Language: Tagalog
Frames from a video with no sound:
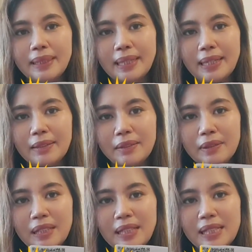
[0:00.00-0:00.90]
yan,
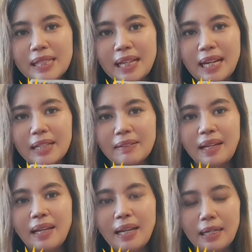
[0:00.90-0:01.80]
yung ini-scan.
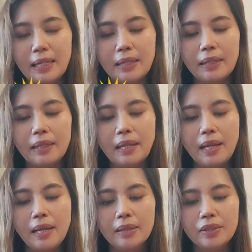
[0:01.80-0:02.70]
Ang laki.
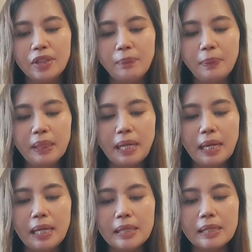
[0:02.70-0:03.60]
Siyempre
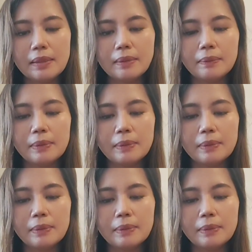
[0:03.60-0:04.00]
guys,